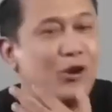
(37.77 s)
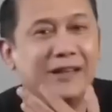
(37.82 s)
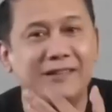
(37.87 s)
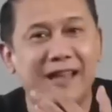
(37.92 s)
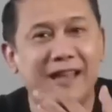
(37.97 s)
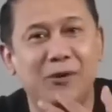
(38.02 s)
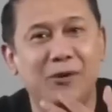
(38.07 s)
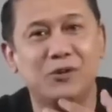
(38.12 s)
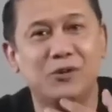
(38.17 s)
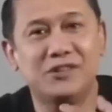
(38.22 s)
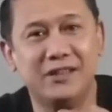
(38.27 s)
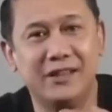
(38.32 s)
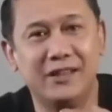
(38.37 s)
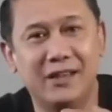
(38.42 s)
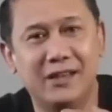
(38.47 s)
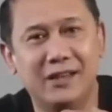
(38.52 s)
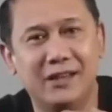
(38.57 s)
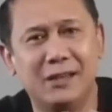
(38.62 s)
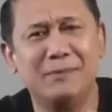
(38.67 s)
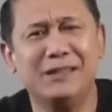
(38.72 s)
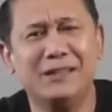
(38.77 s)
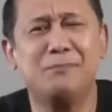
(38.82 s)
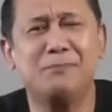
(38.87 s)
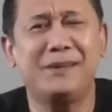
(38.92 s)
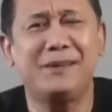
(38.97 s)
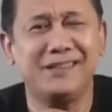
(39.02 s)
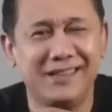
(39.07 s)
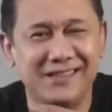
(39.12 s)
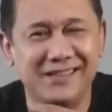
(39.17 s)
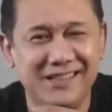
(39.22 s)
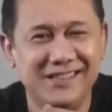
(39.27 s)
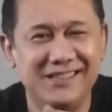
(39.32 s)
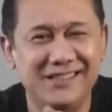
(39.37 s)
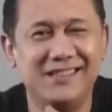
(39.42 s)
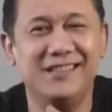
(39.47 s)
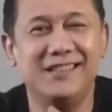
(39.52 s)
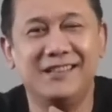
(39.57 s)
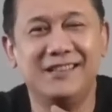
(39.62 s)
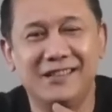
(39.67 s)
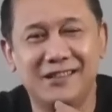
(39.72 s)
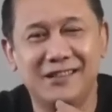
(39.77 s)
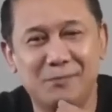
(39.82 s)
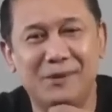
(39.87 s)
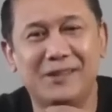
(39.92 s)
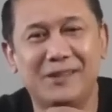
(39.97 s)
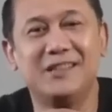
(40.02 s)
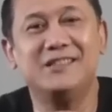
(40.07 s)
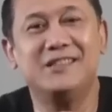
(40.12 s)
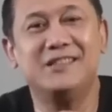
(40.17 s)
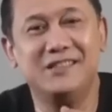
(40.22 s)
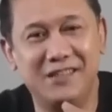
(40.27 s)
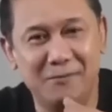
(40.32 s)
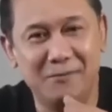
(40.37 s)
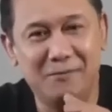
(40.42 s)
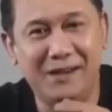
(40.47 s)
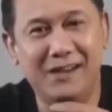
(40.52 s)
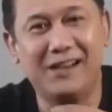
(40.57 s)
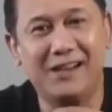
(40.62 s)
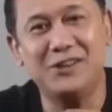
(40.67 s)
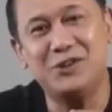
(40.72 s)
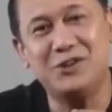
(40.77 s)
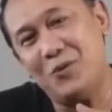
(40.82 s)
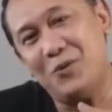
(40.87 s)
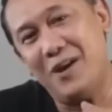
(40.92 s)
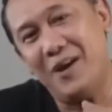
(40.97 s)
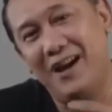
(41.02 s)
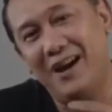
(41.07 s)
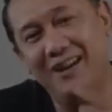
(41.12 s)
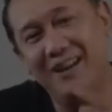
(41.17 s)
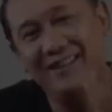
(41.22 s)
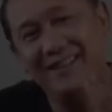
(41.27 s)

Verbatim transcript: bukan takut sih, lebih tepatnya jijik, seperti jijik pada kecoa.